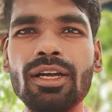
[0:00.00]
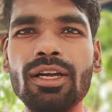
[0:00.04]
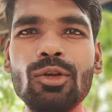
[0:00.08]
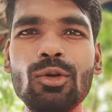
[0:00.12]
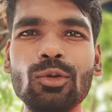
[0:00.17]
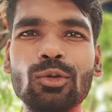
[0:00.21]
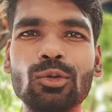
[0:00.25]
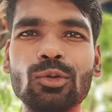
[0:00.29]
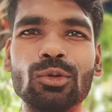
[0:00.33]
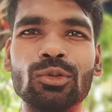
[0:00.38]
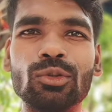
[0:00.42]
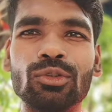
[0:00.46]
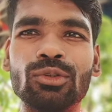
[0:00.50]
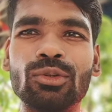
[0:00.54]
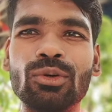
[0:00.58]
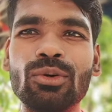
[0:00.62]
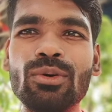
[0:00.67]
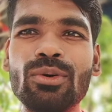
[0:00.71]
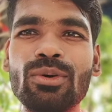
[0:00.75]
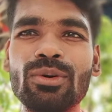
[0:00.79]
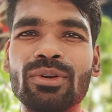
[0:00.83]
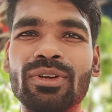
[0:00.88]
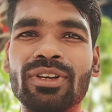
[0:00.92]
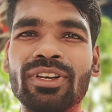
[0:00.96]
तो दोस्तों
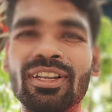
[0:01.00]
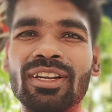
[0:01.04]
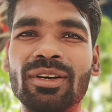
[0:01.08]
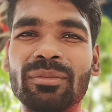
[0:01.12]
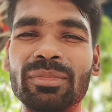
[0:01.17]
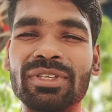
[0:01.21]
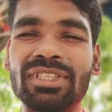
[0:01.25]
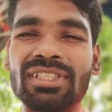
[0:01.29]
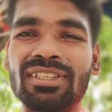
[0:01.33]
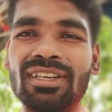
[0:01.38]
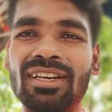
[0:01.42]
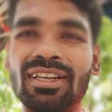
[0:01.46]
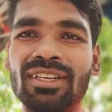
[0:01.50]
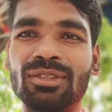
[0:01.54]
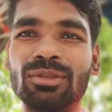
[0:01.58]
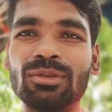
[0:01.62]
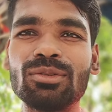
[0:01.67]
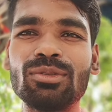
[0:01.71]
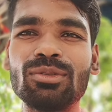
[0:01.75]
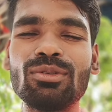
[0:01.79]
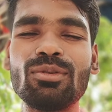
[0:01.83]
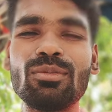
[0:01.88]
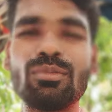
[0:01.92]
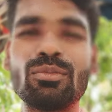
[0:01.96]
नमस्कार
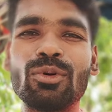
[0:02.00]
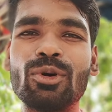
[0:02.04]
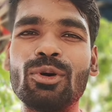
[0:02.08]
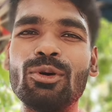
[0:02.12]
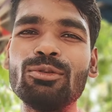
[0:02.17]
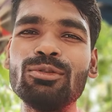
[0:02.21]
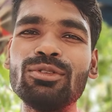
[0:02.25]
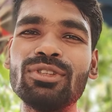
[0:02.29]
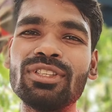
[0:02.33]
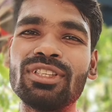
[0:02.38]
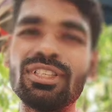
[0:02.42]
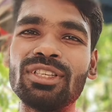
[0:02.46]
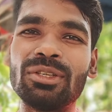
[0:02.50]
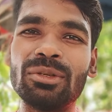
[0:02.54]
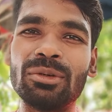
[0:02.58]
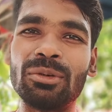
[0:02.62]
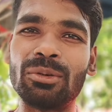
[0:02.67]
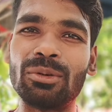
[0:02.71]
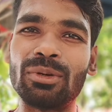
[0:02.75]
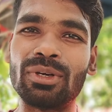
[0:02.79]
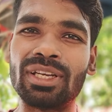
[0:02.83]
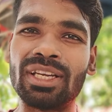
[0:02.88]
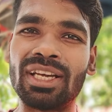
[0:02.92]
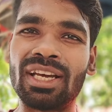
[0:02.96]
दोस्तों बहुत दिन
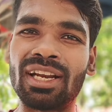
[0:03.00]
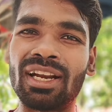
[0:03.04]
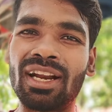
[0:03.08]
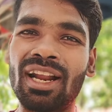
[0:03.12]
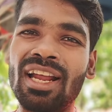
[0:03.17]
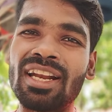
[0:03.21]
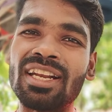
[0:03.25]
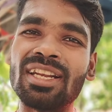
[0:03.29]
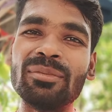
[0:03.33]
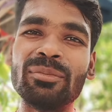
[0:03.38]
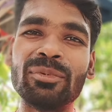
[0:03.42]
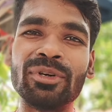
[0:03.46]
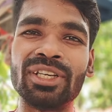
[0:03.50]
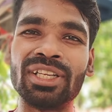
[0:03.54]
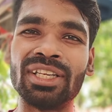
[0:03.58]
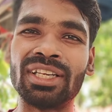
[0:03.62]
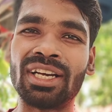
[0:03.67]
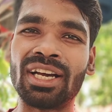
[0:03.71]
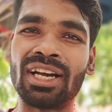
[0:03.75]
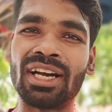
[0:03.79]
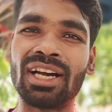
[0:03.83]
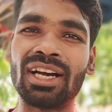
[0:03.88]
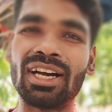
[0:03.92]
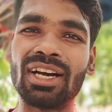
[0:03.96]
हो गया रानी परी
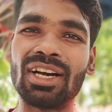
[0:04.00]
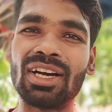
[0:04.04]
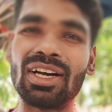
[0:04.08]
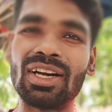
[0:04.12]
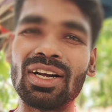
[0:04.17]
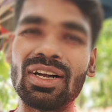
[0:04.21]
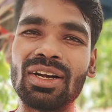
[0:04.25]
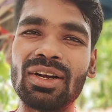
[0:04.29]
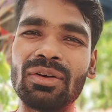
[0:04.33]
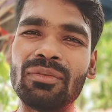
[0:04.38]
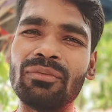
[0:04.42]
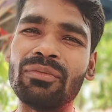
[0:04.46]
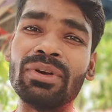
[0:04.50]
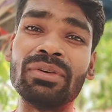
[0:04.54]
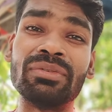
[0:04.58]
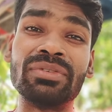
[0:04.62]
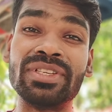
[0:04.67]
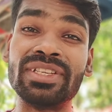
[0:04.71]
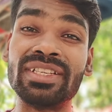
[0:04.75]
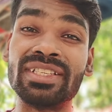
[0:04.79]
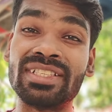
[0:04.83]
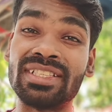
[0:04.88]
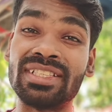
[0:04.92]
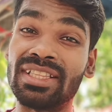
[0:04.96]
का वेब
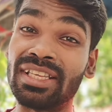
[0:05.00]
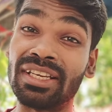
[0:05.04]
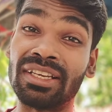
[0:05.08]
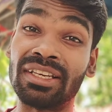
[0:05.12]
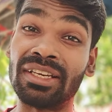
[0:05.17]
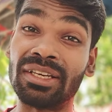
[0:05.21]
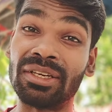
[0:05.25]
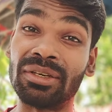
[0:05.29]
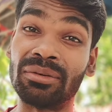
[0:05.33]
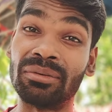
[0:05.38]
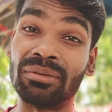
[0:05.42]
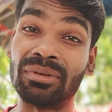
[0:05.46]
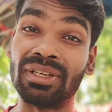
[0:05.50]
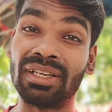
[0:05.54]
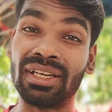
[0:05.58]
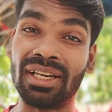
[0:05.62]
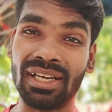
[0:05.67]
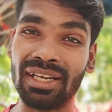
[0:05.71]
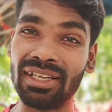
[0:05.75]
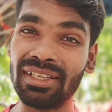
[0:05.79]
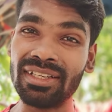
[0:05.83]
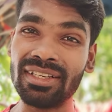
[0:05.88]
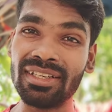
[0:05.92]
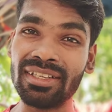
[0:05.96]
सीरीज देखे हुए
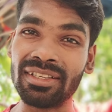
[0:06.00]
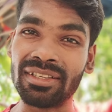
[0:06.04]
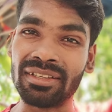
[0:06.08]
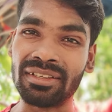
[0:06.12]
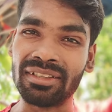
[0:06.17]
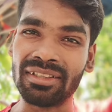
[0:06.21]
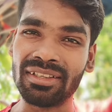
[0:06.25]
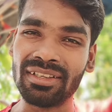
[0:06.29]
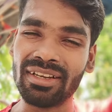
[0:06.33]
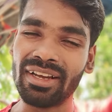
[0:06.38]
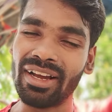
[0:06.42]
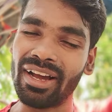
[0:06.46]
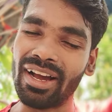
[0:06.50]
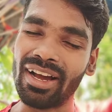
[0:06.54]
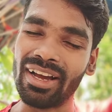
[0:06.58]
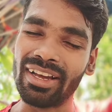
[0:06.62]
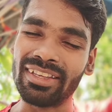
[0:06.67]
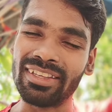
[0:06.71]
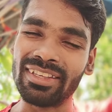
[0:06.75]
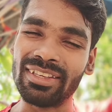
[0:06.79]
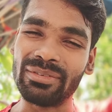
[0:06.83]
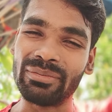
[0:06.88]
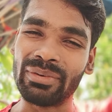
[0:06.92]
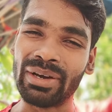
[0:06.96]
है कि नहीं
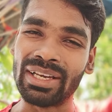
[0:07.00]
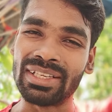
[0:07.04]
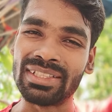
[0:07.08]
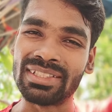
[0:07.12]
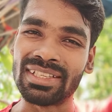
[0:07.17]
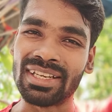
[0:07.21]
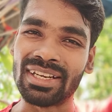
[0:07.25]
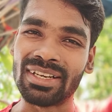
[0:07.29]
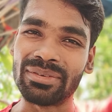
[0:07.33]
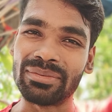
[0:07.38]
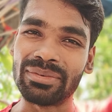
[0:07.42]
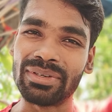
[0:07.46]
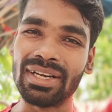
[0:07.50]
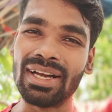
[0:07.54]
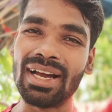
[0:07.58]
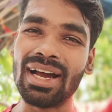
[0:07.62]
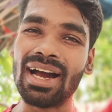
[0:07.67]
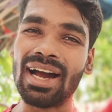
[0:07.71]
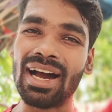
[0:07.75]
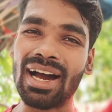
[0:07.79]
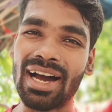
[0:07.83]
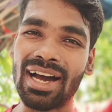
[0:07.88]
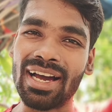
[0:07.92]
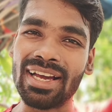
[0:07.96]
आइए भाई साहब
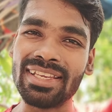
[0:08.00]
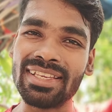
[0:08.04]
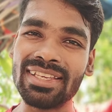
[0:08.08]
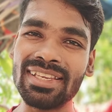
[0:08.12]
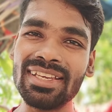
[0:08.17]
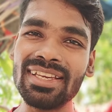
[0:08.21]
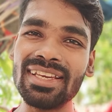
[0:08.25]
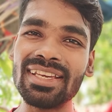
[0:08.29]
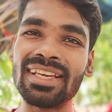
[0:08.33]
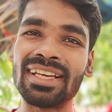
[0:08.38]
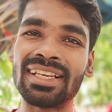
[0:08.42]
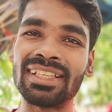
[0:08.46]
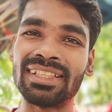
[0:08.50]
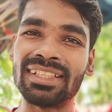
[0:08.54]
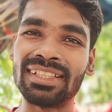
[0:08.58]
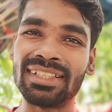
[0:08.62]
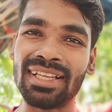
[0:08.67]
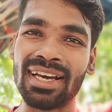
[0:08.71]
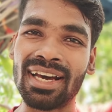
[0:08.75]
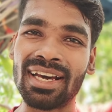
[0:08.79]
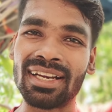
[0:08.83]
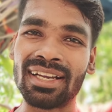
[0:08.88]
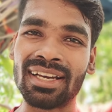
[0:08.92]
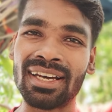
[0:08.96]
आइए एक
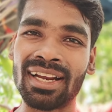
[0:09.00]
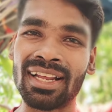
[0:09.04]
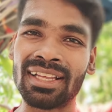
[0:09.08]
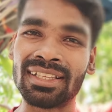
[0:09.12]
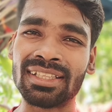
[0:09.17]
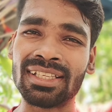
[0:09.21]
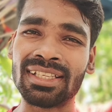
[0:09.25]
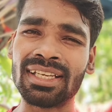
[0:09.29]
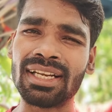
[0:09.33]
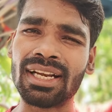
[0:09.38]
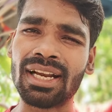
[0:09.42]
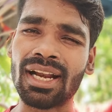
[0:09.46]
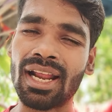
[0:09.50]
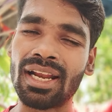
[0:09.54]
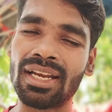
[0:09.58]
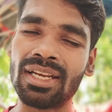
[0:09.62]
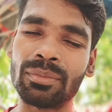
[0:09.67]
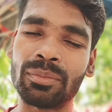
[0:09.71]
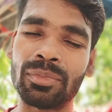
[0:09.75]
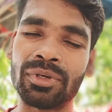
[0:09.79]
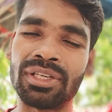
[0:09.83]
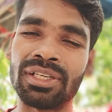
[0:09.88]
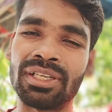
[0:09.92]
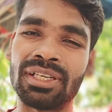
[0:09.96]
दीदार कराते हैं रानी
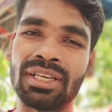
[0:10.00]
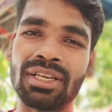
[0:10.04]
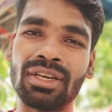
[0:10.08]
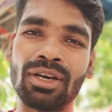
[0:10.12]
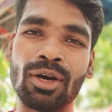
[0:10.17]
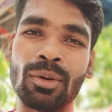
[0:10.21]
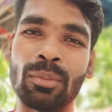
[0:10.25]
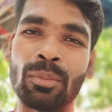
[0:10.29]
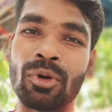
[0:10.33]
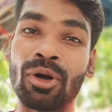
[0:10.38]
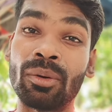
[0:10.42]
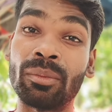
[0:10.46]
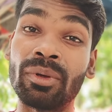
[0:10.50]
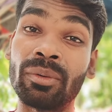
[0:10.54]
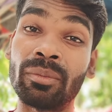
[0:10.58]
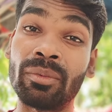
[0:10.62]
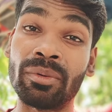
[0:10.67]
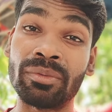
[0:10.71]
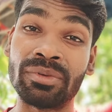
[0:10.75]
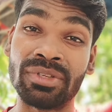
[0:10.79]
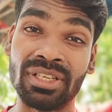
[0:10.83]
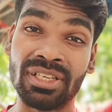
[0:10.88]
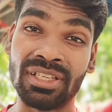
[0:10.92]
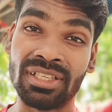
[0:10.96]
परी के अपकमिंग
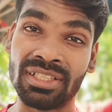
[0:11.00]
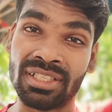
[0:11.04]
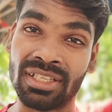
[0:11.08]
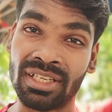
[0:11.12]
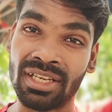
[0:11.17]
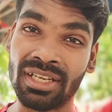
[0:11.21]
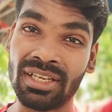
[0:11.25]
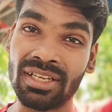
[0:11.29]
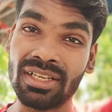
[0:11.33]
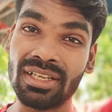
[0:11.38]
वेब सीरीज के